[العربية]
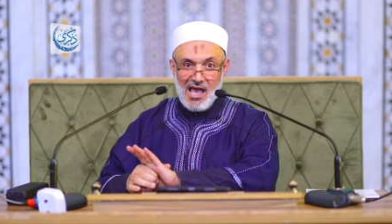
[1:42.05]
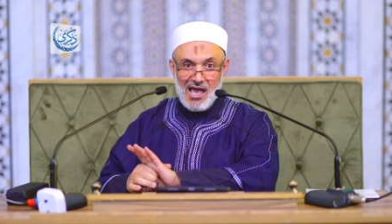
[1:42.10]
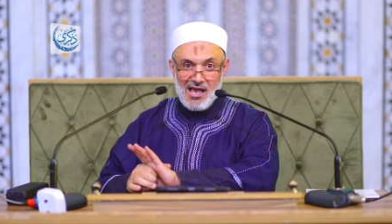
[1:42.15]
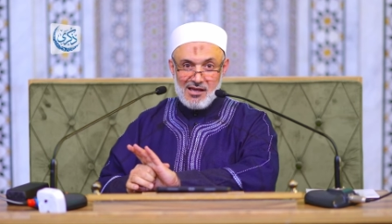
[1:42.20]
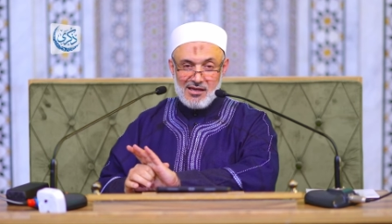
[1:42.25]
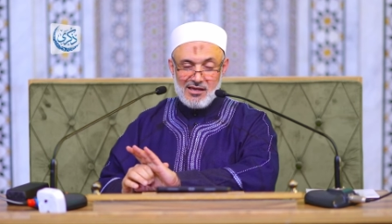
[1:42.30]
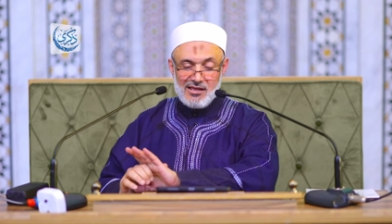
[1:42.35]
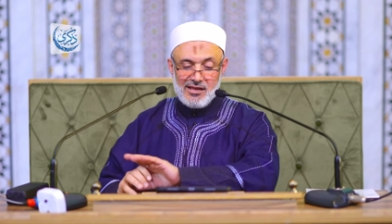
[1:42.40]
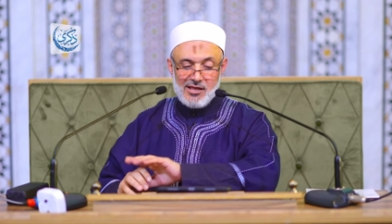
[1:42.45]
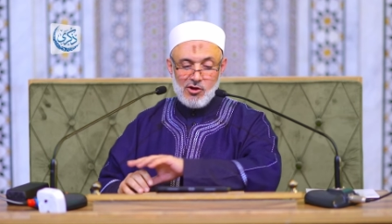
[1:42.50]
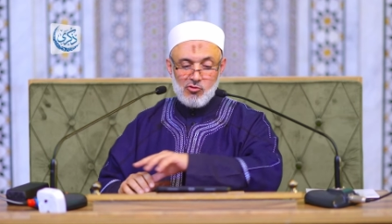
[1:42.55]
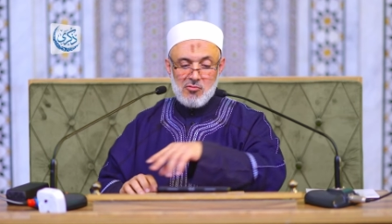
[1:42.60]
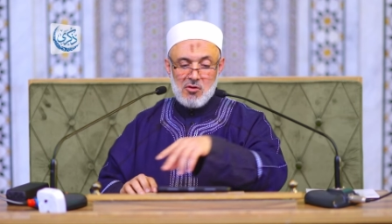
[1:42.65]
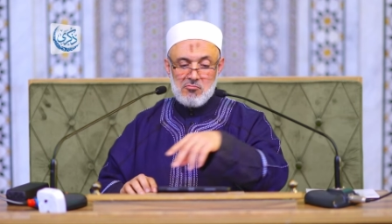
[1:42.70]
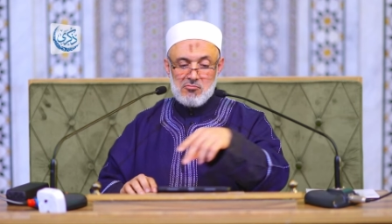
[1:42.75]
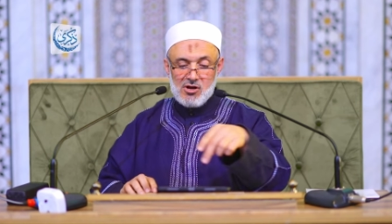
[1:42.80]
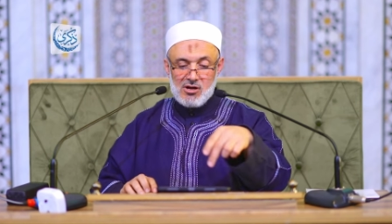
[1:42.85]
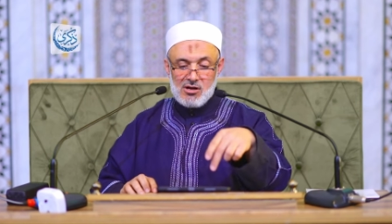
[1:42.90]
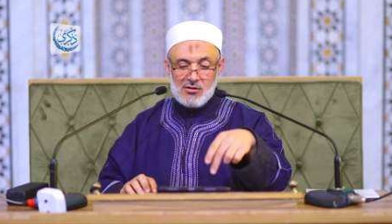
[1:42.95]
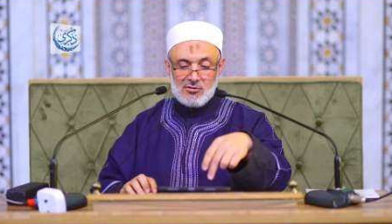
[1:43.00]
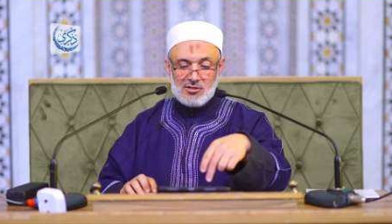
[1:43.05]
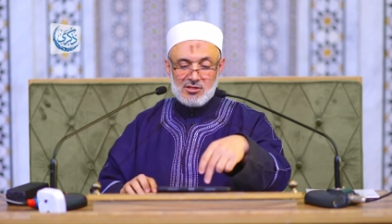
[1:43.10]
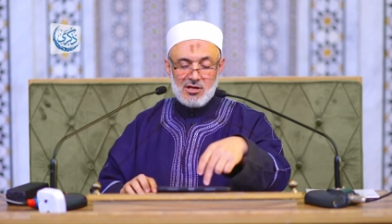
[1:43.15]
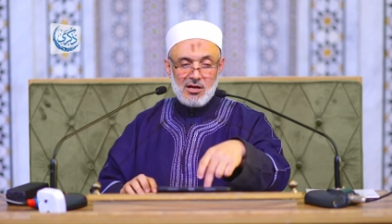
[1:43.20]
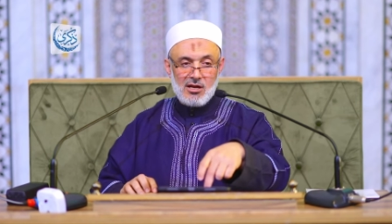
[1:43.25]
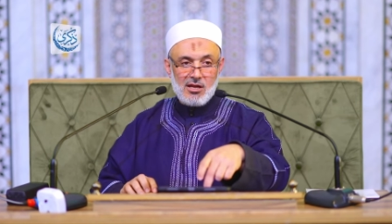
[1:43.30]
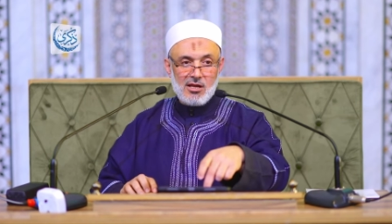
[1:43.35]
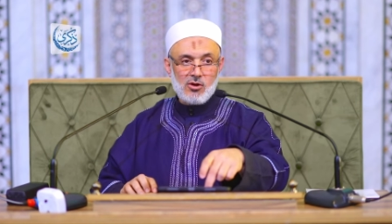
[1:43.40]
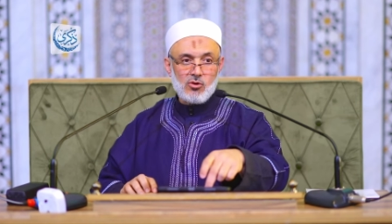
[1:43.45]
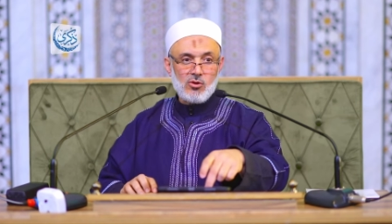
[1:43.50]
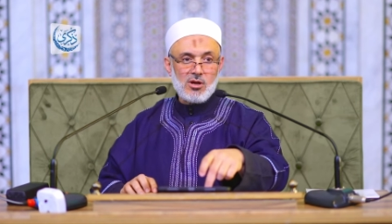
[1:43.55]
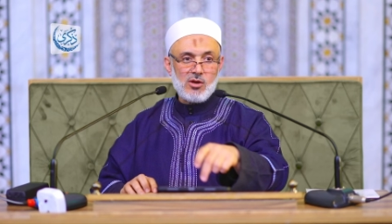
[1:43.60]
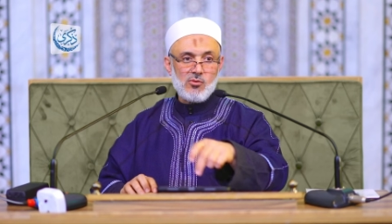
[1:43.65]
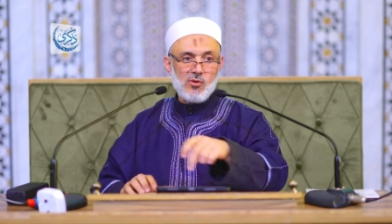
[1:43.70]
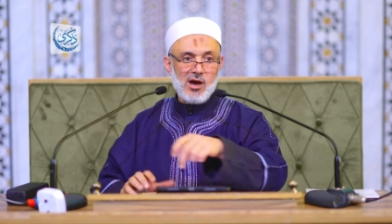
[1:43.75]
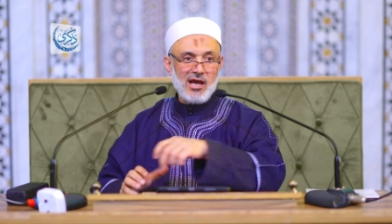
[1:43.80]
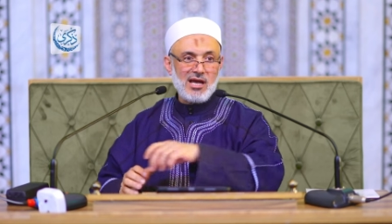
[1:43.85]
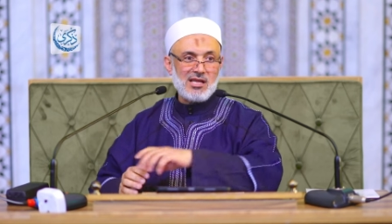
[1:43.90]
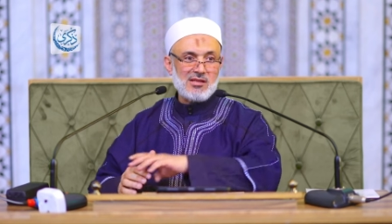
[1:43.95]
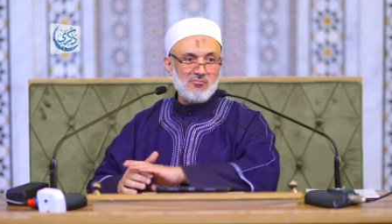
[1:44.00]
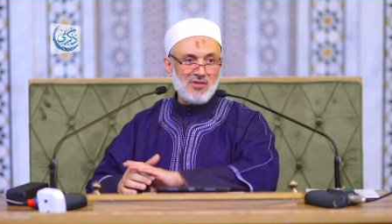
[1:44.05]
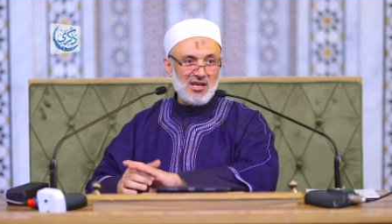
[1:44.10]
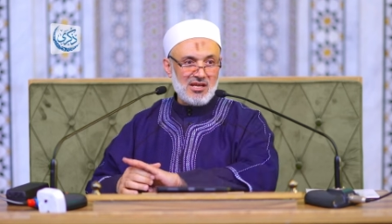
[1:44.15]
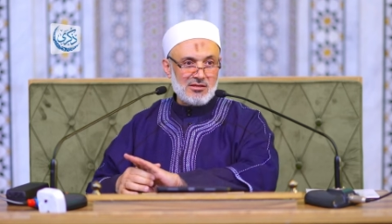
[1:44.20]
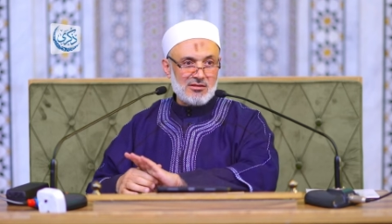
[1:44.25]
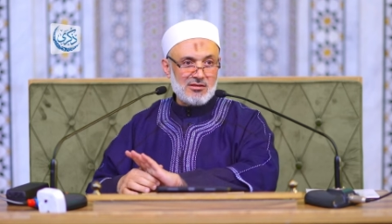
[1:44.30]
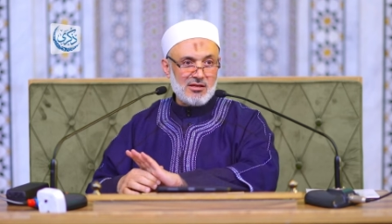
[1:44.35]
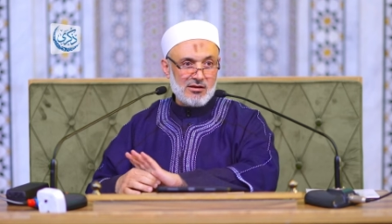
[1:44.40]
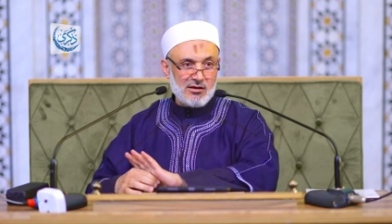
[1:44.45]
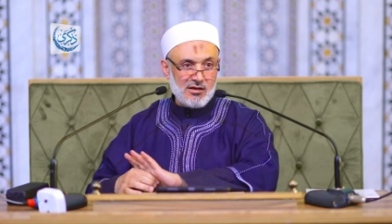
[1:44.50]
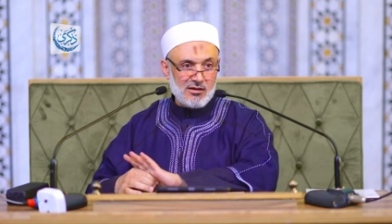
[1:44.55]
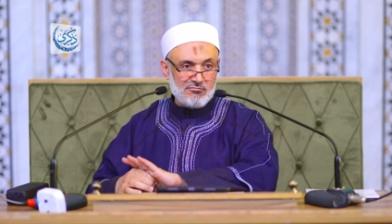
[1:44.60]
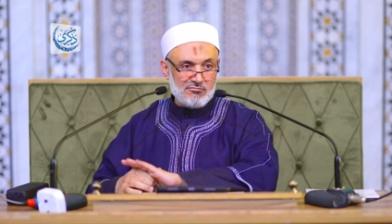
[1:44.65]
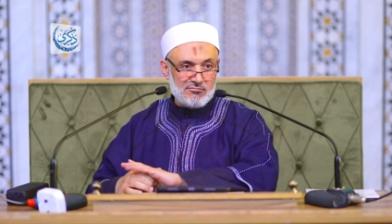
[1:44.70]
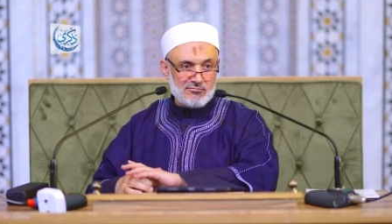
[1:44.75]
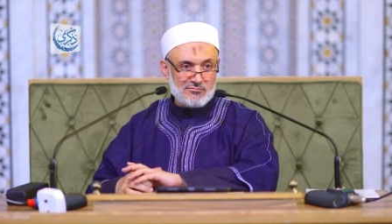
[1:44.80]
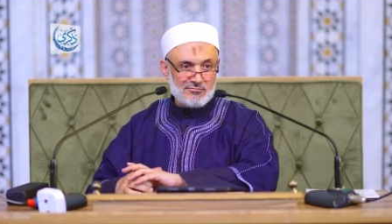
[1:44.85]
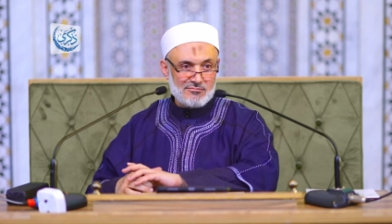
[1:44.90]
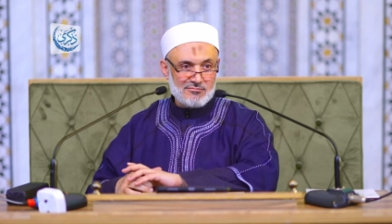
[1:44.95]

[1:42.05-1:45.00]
اخر يوم من رمضان لكل واحد 100 درهم